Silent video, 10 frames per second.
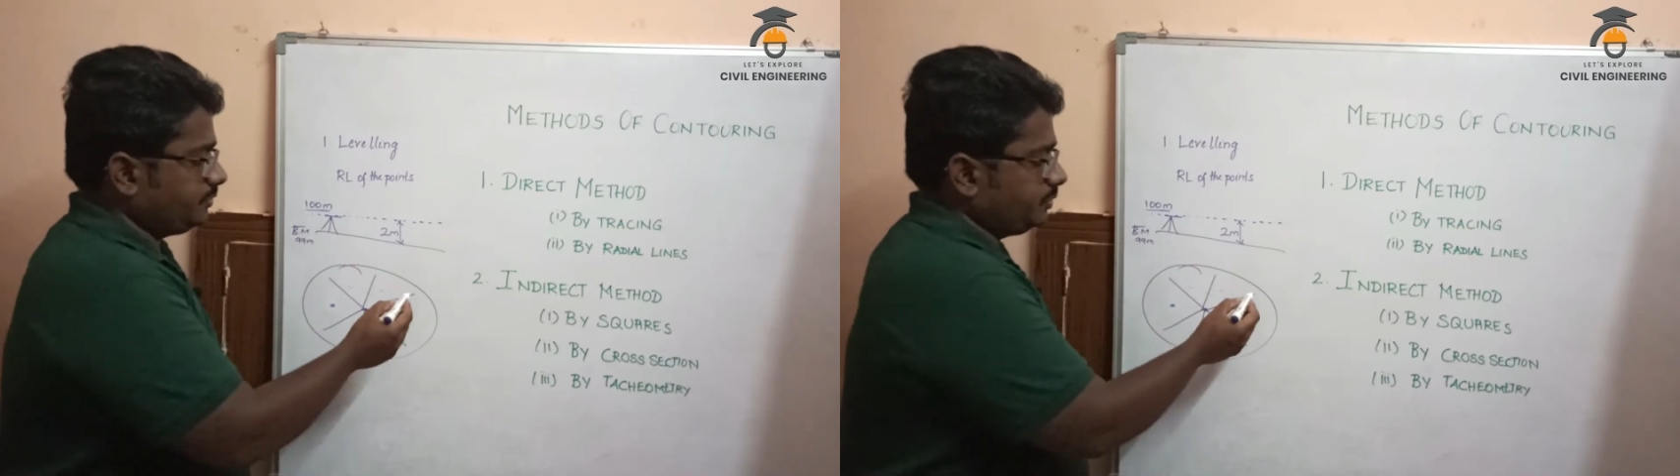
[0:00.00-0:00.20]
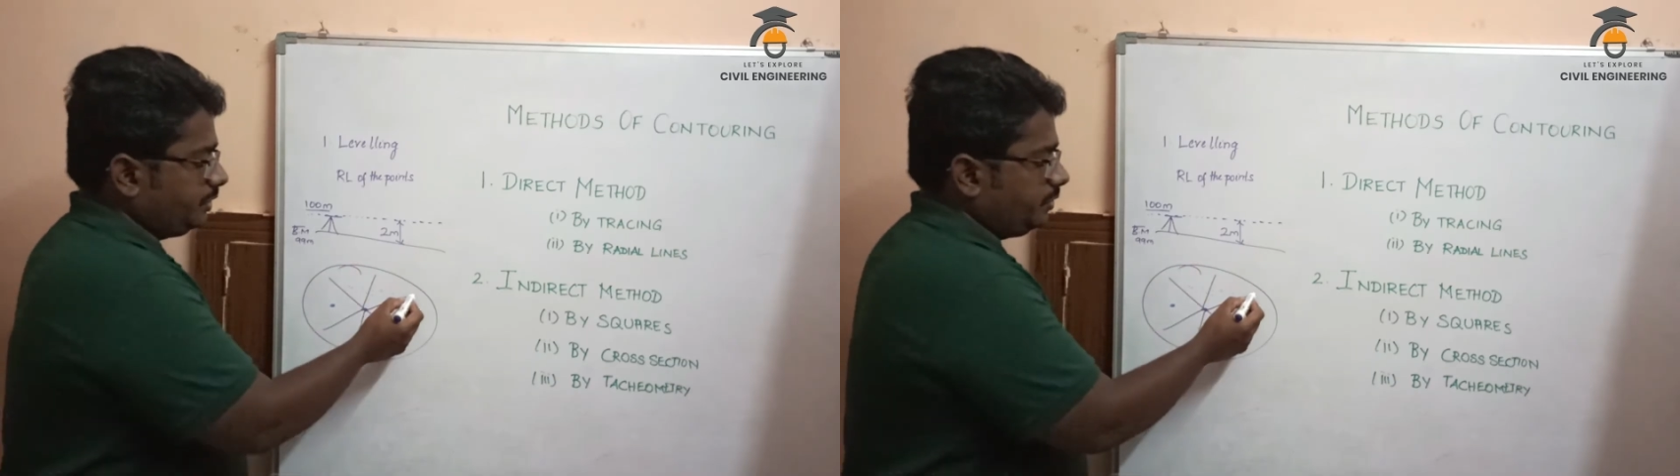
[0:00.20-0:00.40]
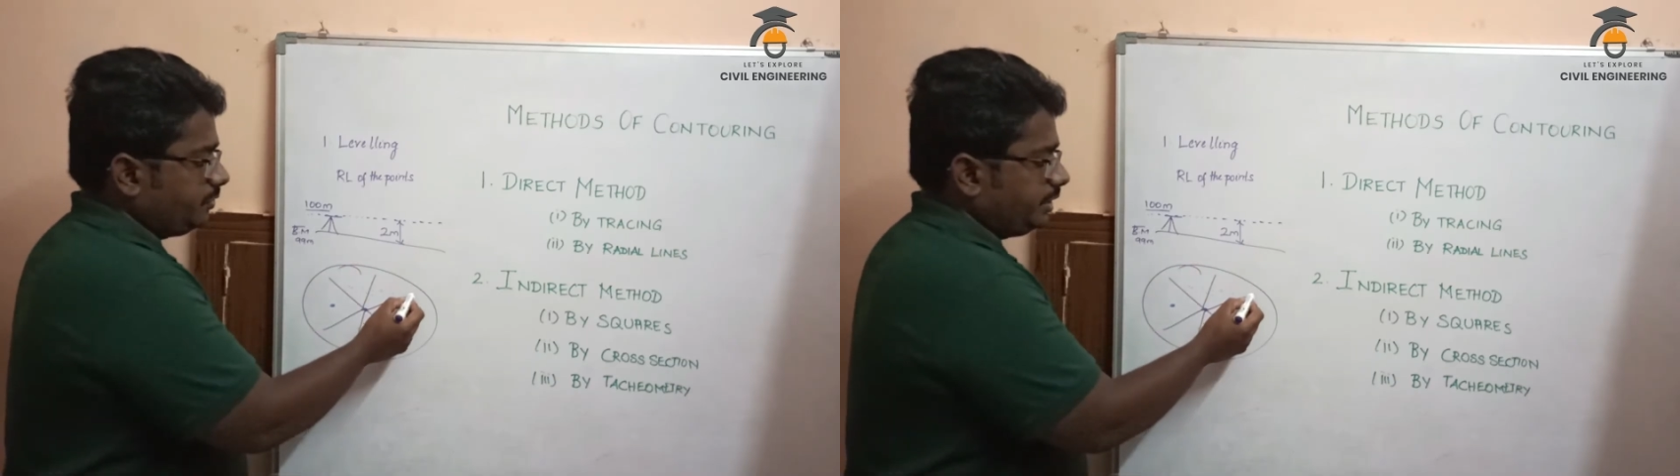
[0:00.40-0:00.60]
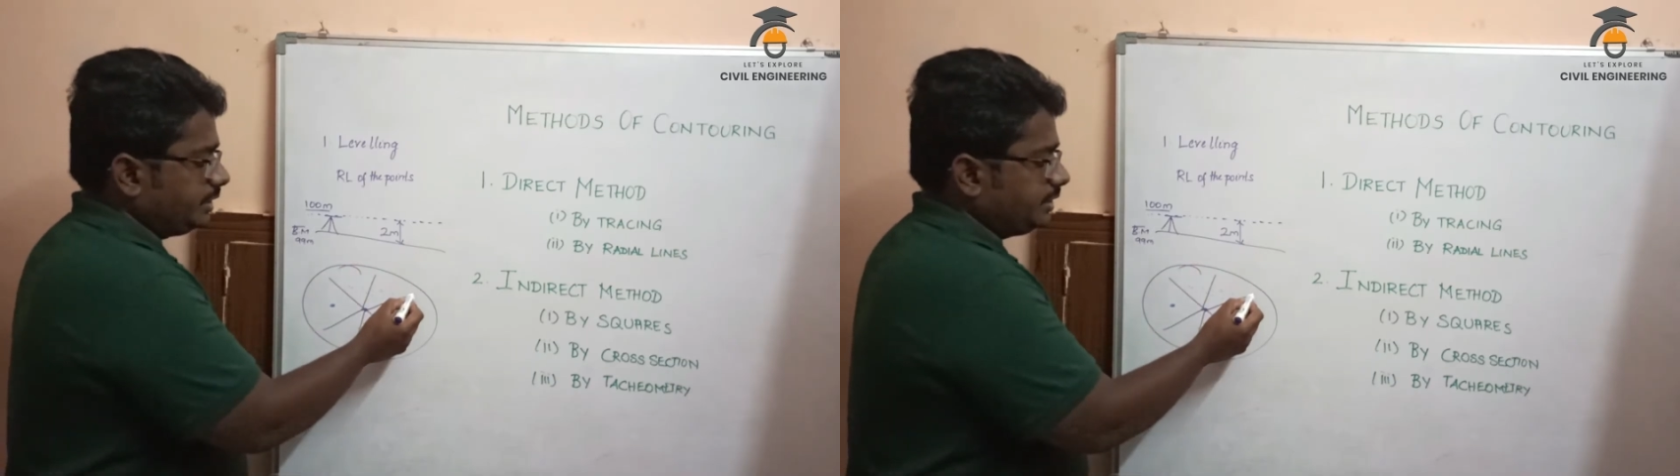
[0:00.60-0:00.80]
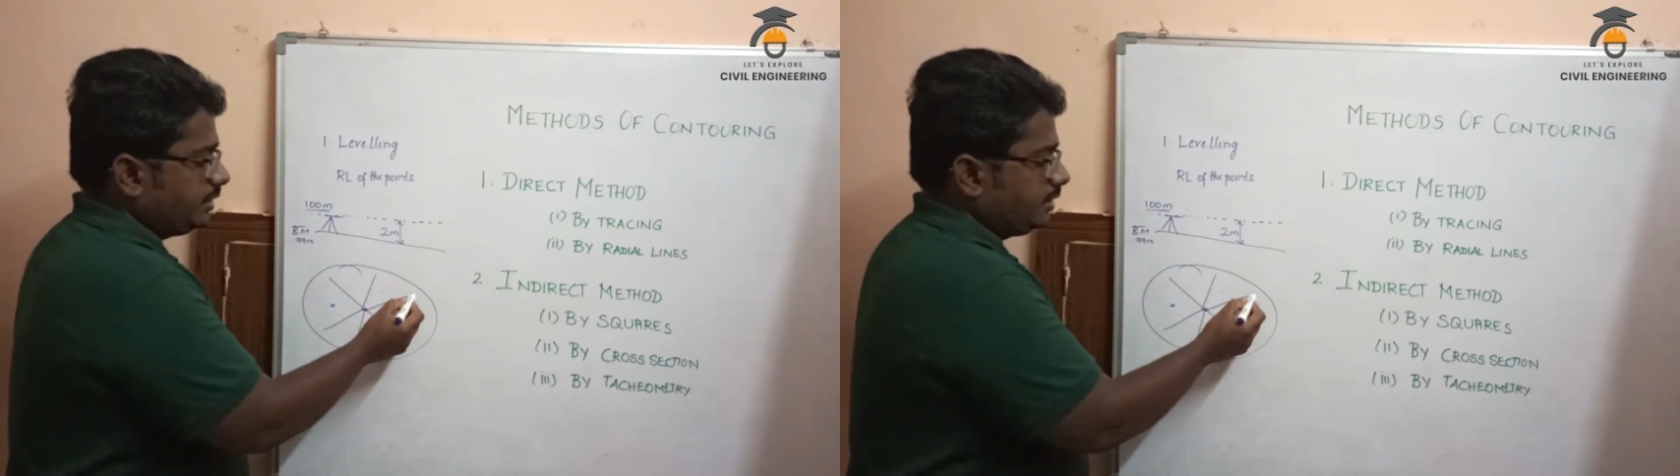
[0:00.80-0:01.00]
ஸோ இங்கே ஒரு
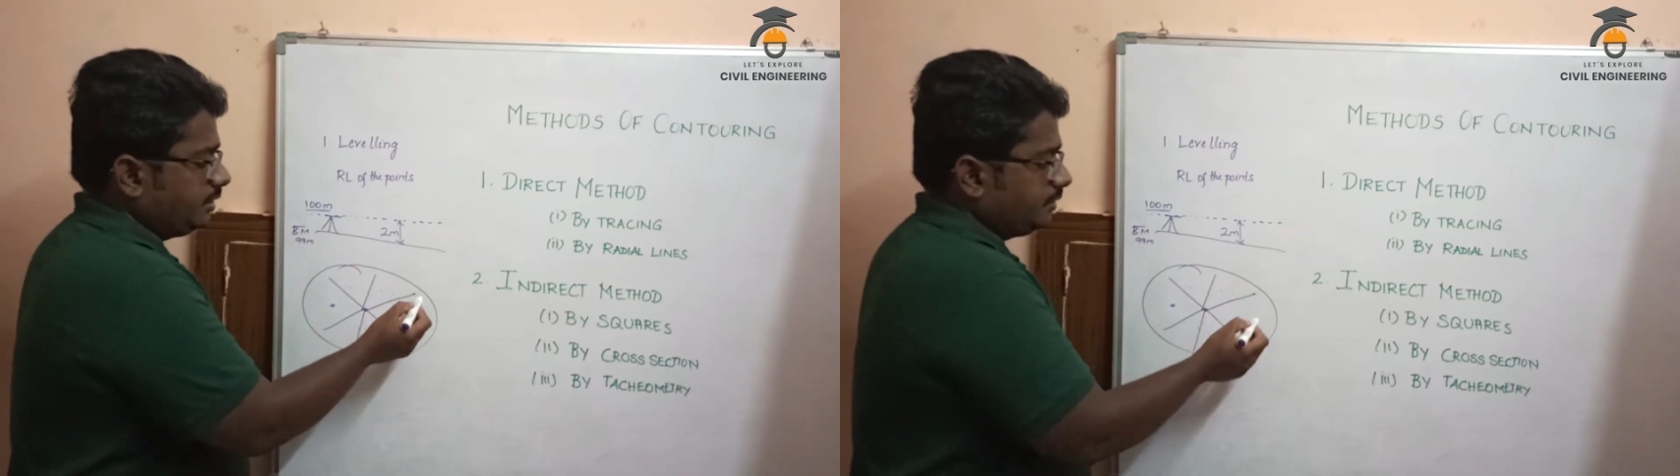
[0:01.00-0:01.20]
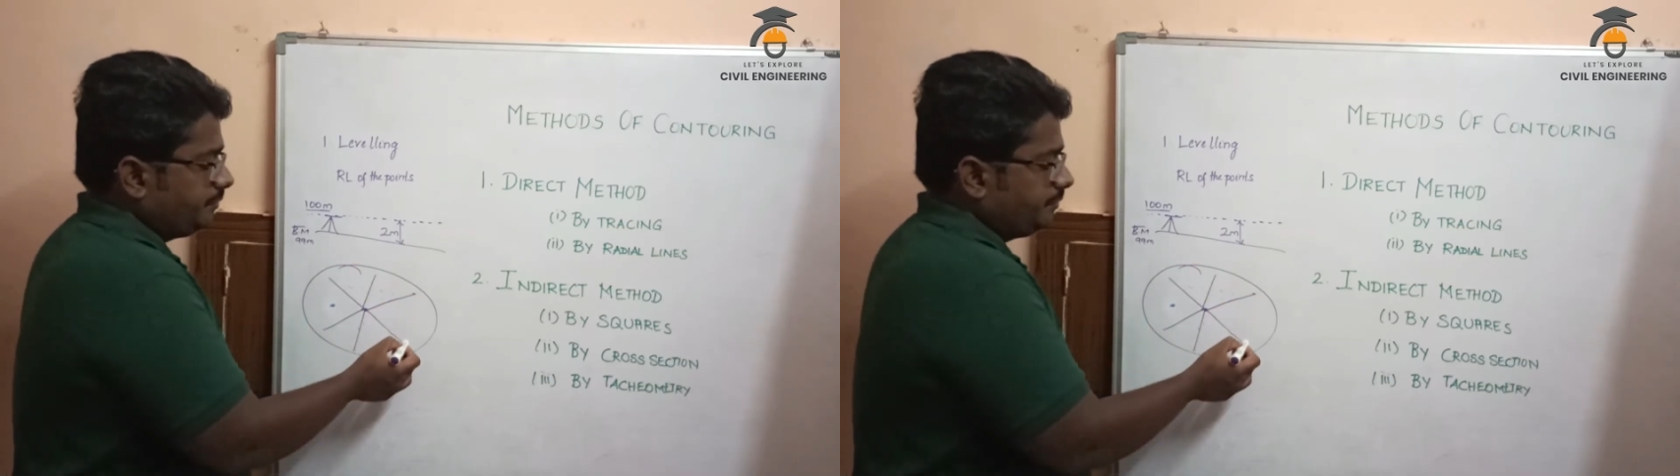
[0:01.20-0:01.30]
ரேஞ்சிங் ராடு